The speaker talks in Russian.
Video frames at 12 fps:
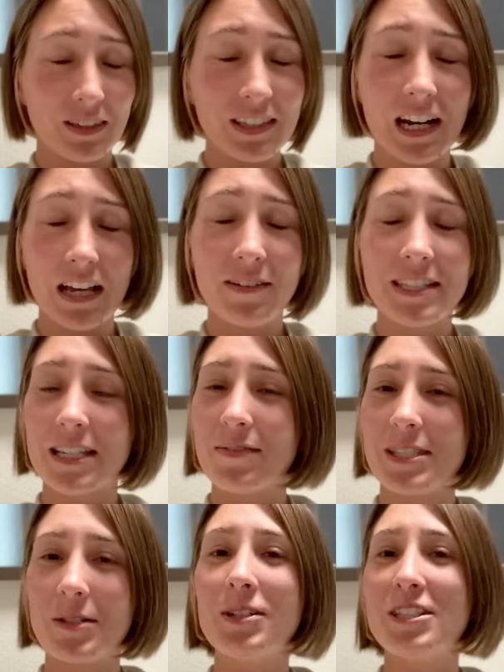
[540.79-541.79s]
нравится,
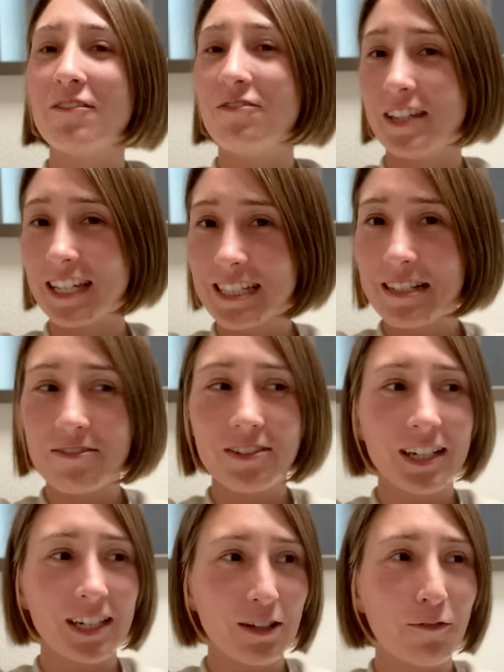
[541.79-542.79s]
все очень
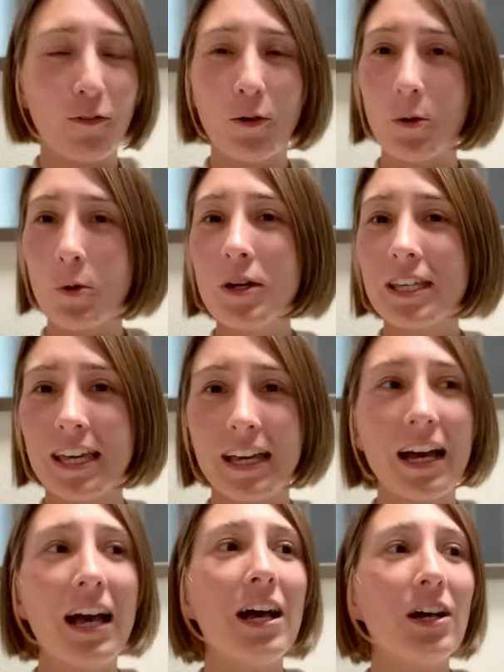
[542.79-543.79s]
вежливые, и в
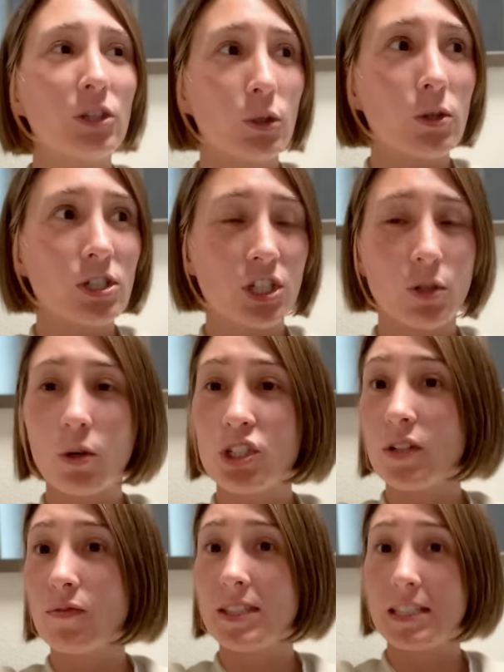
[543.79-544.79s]
Фукуоке тоже
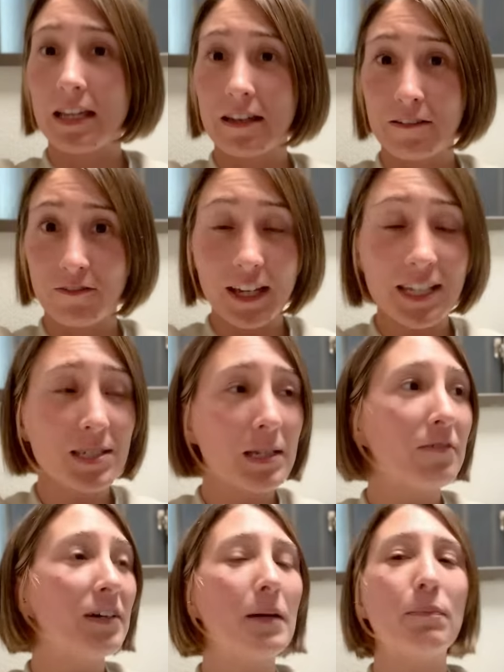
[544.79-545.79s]
очень все
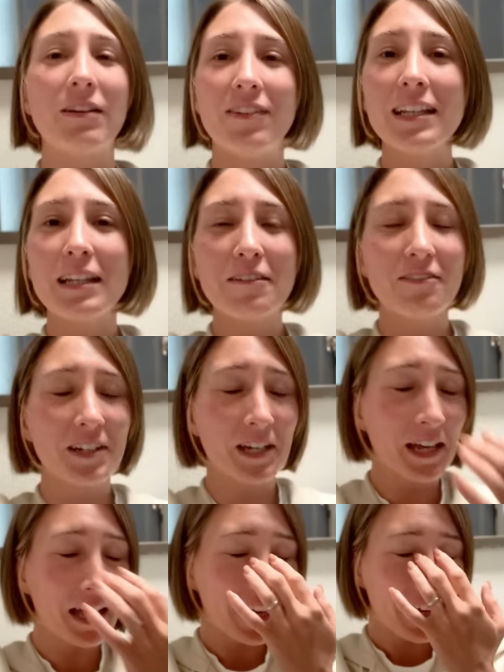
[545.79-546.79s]
вежливые,
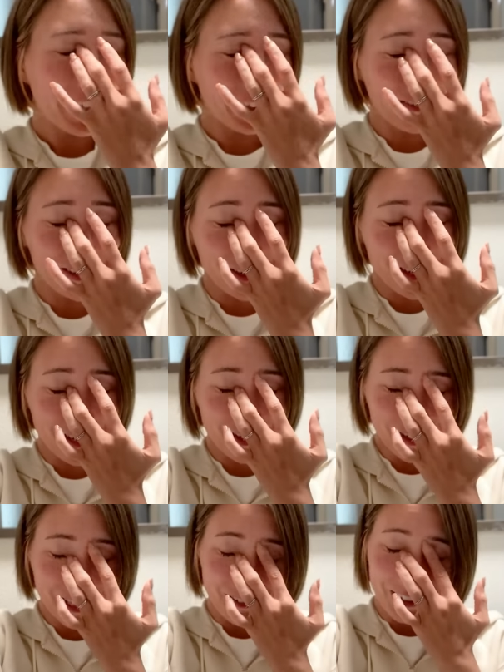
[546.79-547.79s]
приветливые, но все же
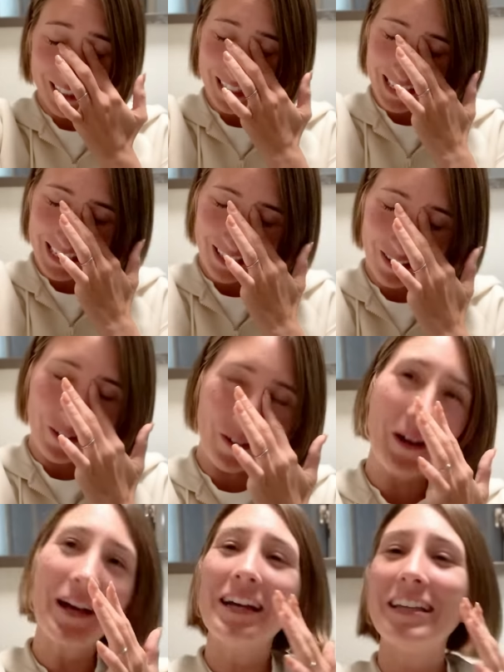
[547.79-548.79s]
чувствуется,
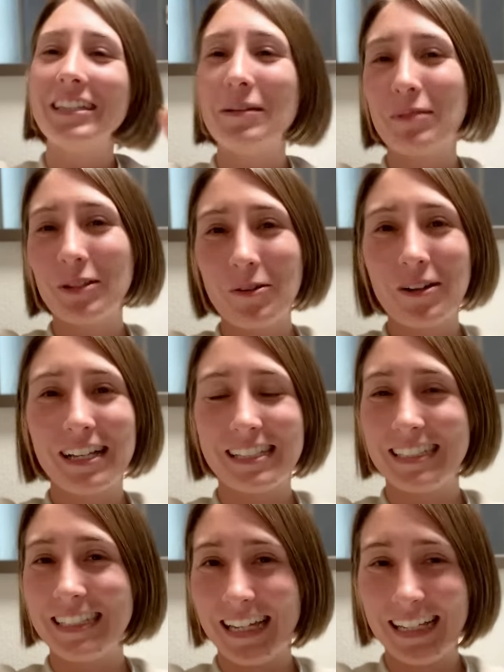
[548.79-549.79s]
что немного
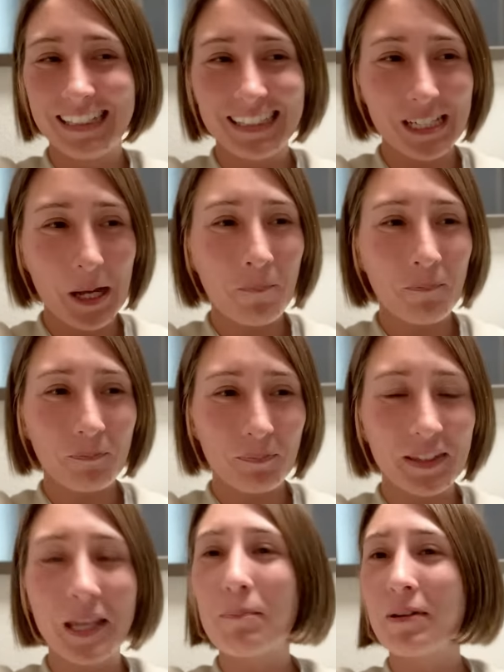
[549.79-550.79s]
здесь
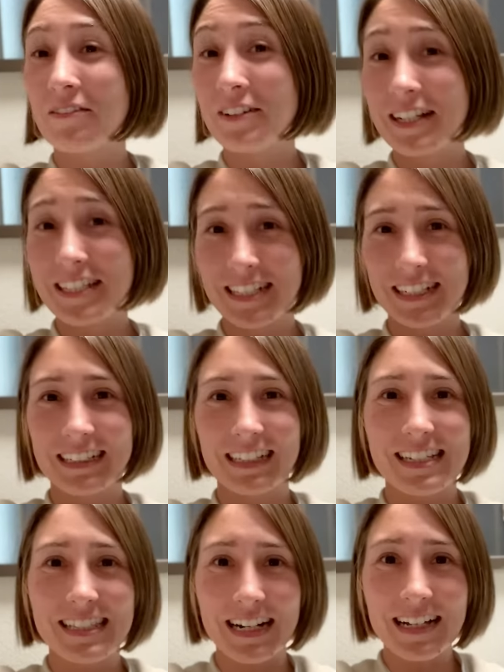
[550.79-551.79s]
не привыкшие к
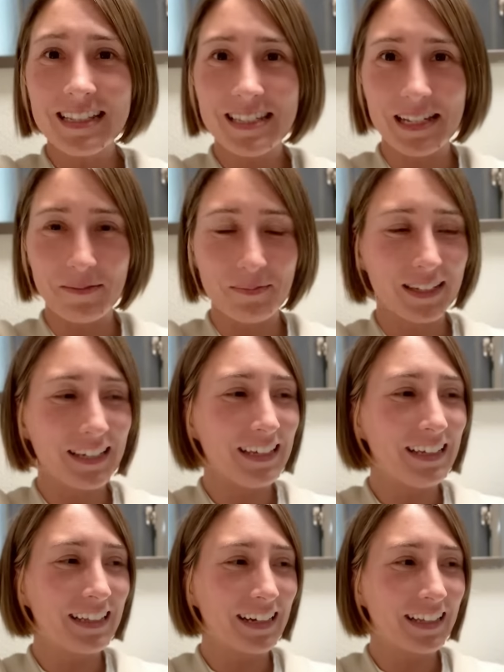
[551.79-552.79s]
иностранцам,
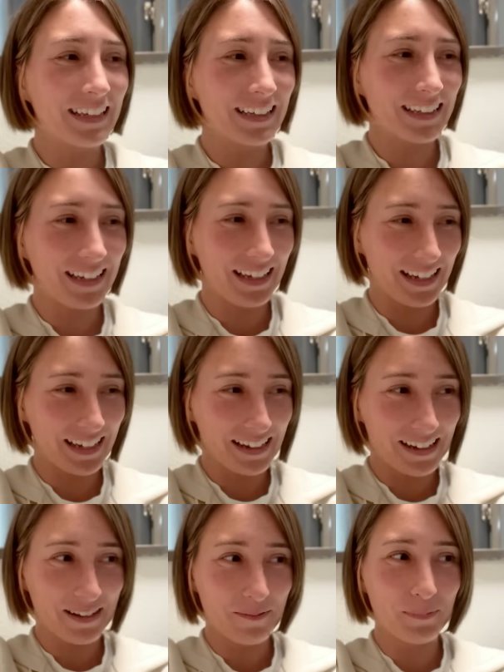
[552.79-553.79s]
и иногда такие
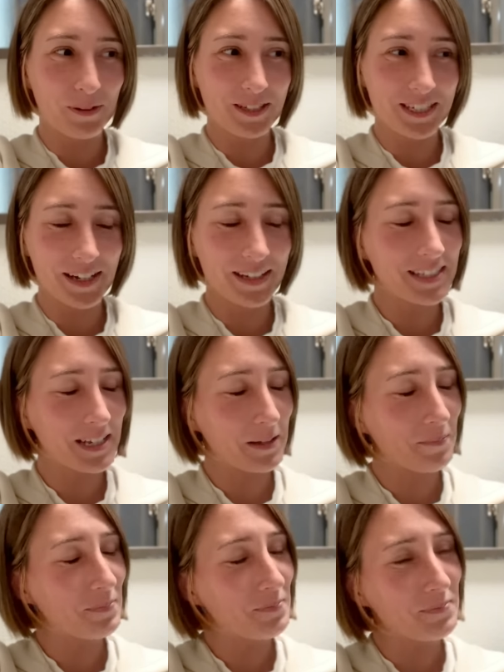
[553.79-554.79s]
э,
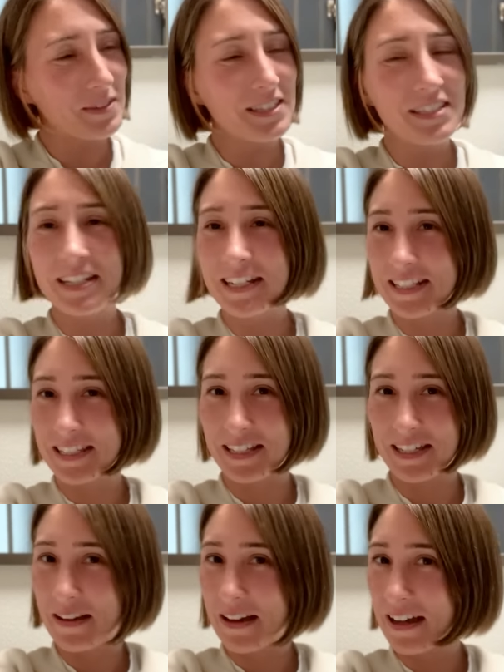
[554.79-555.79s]
получаются
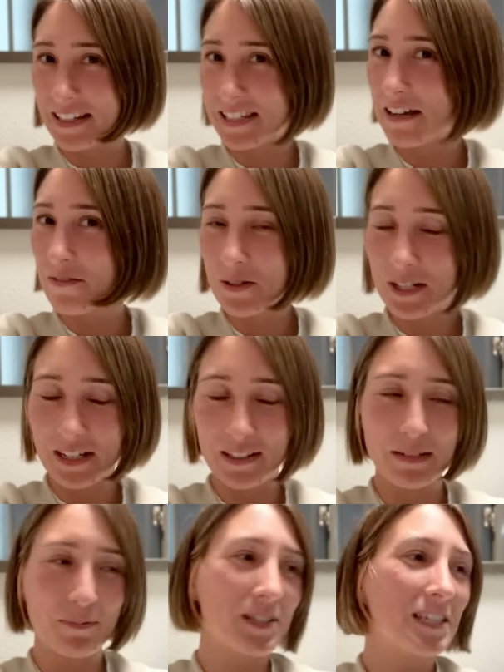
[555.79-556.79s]
интересные разговоры.
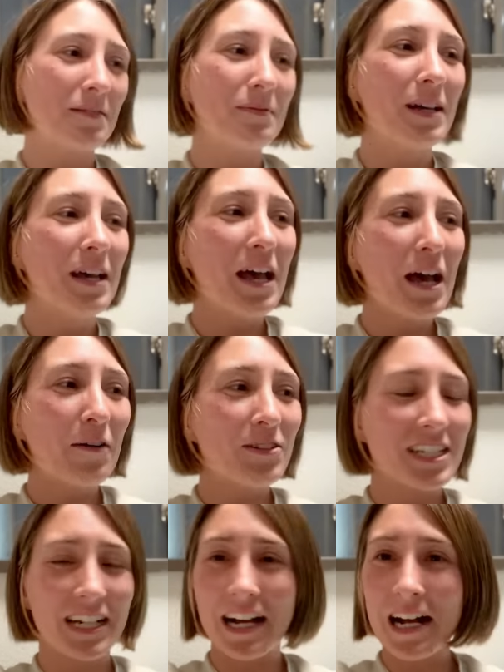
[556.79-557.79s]
Допустим,
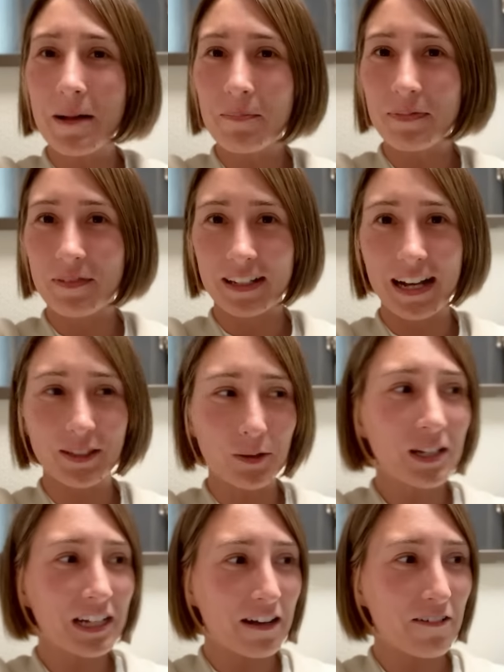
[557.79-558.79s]
вчера, как
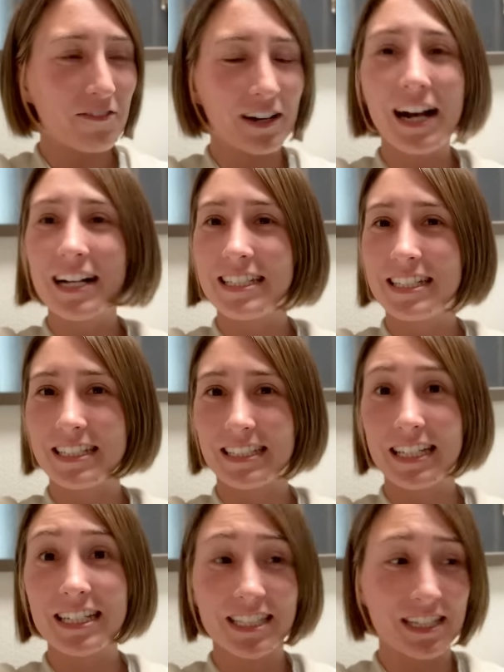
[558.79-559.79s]
только врач
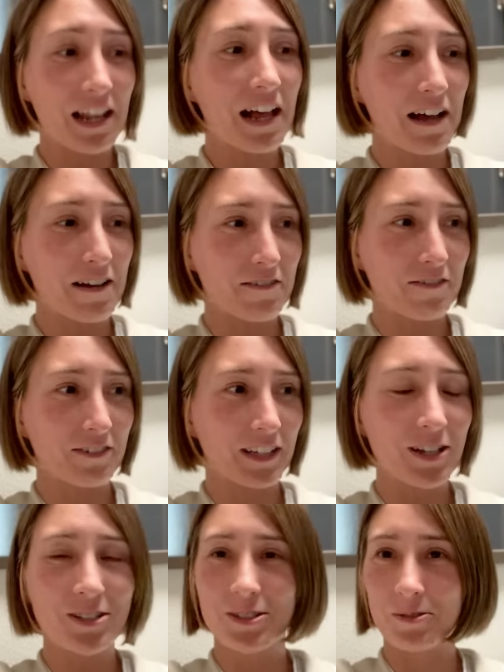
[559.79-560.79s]
зашла в
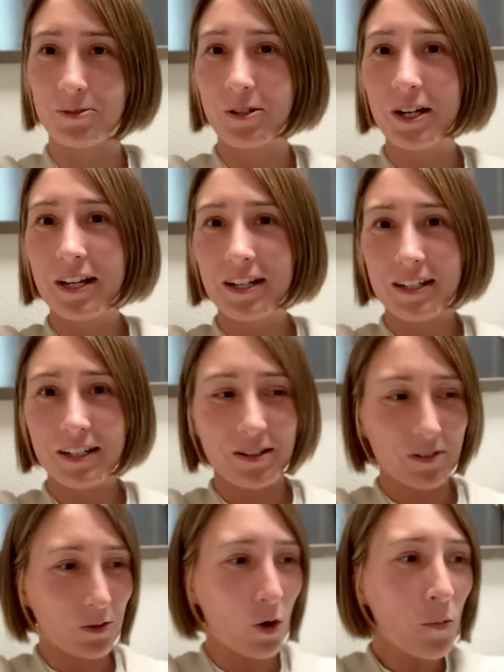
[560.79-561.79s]
нашу
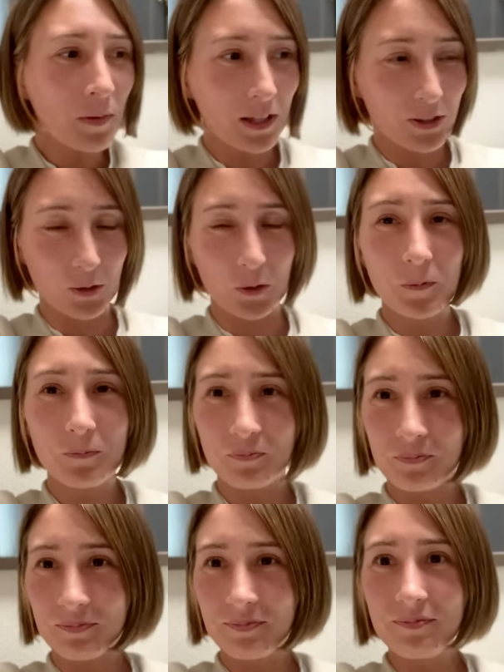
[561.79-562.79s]
комнату,
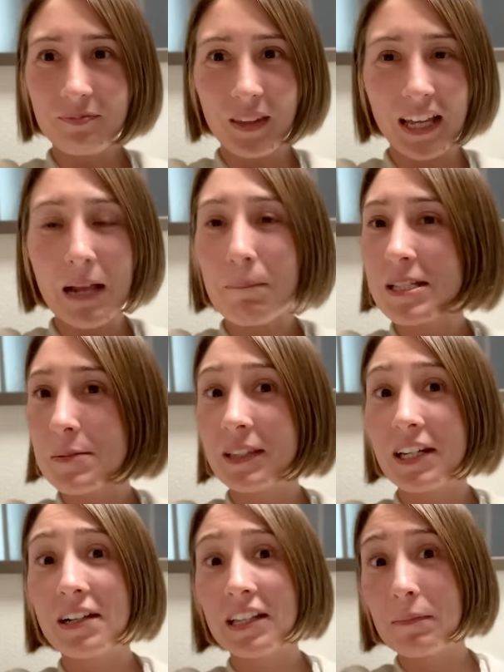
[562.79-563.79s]
она
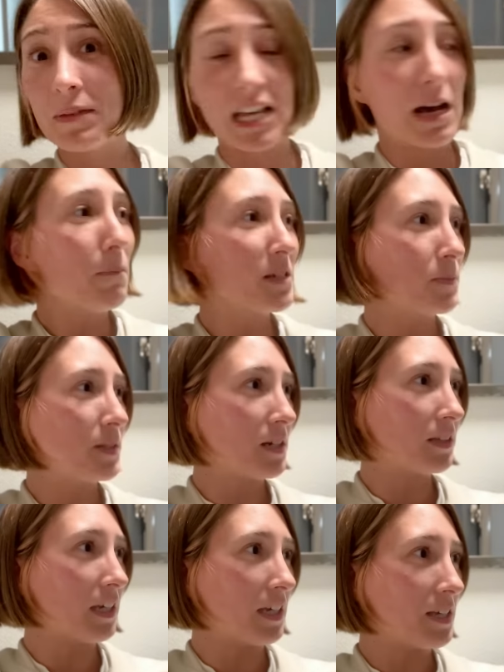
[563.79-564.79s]
посмотрела на меня, посмотрела
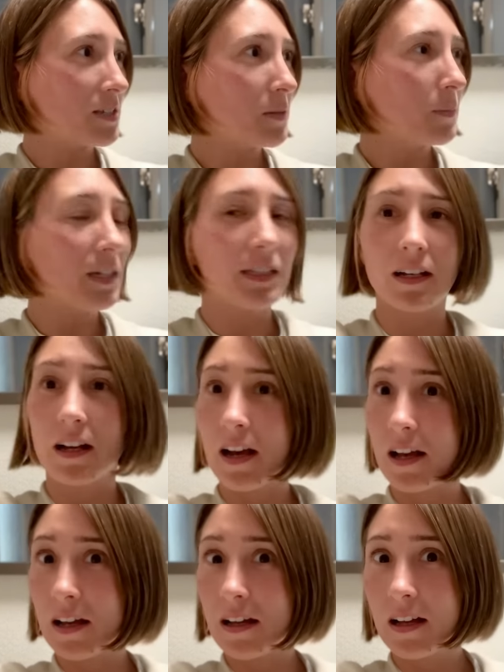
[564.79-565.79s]
на Изами и
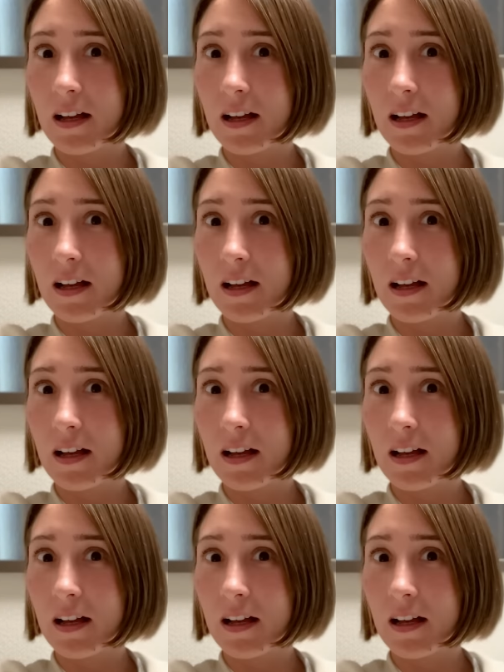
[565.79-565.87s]
такая